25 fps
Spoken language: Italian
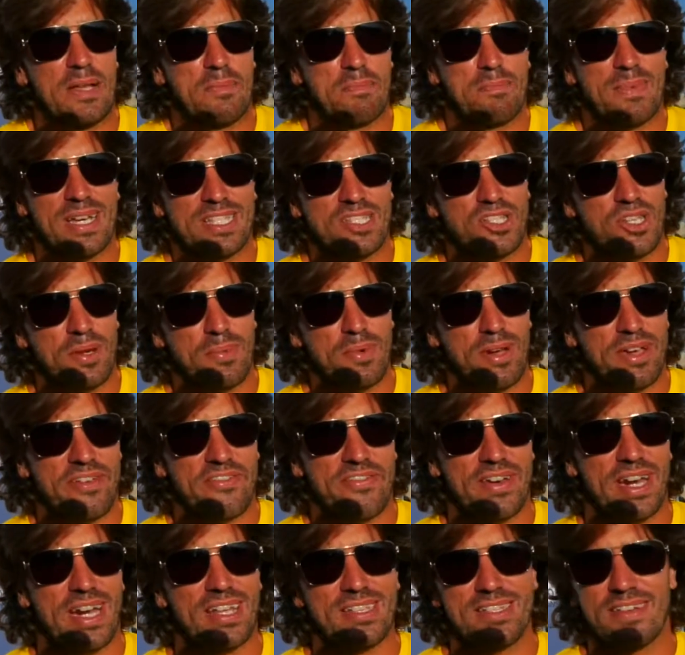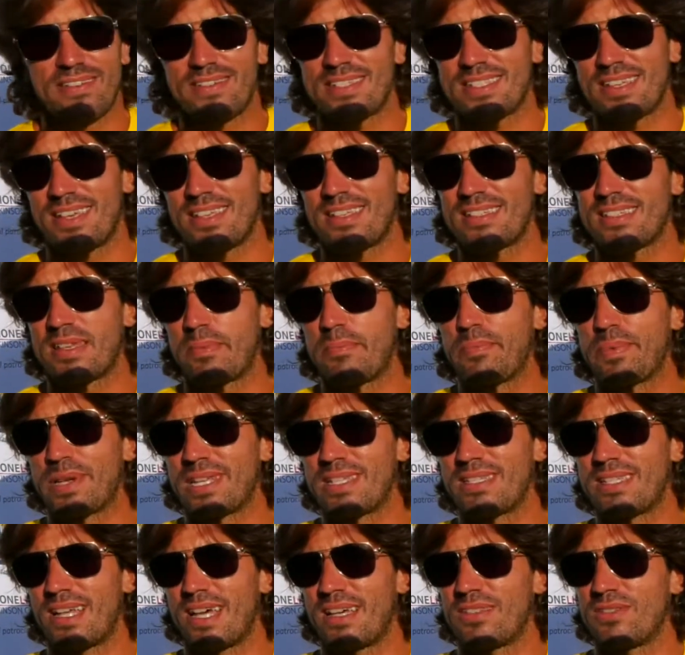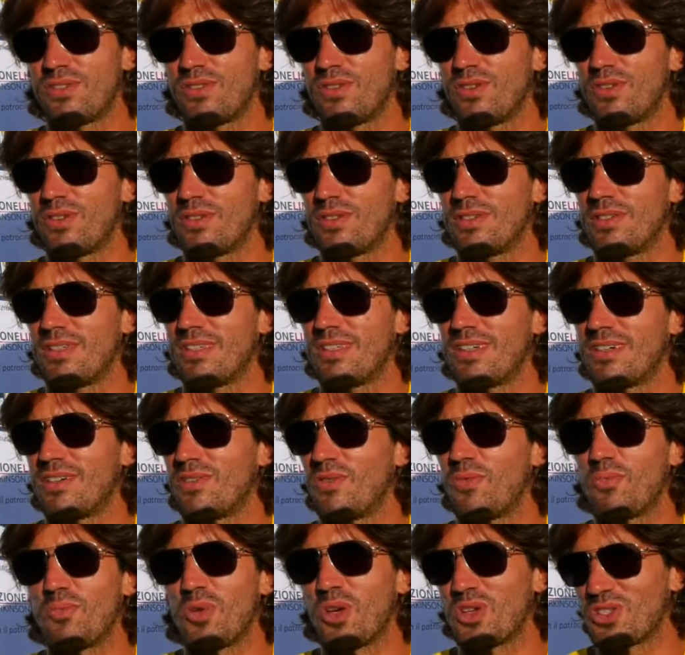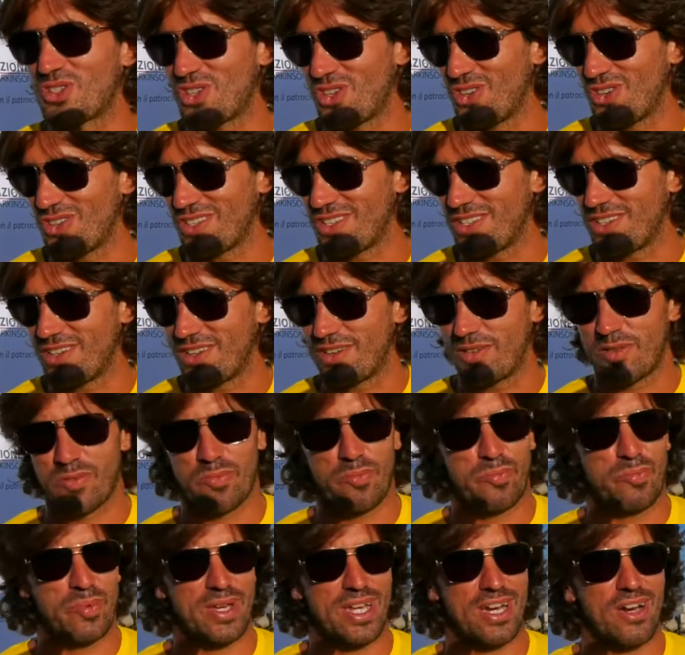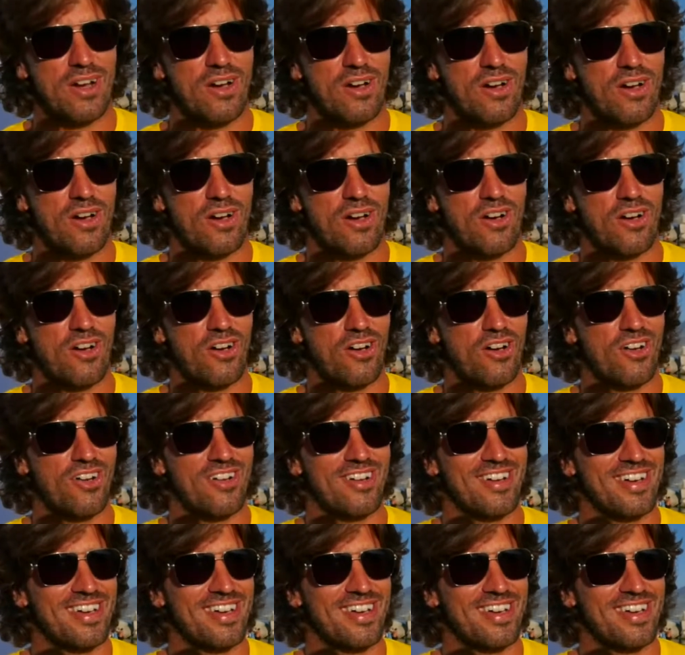Ma diciamo che fare la traversata è sempre stato il, un mio sogno, però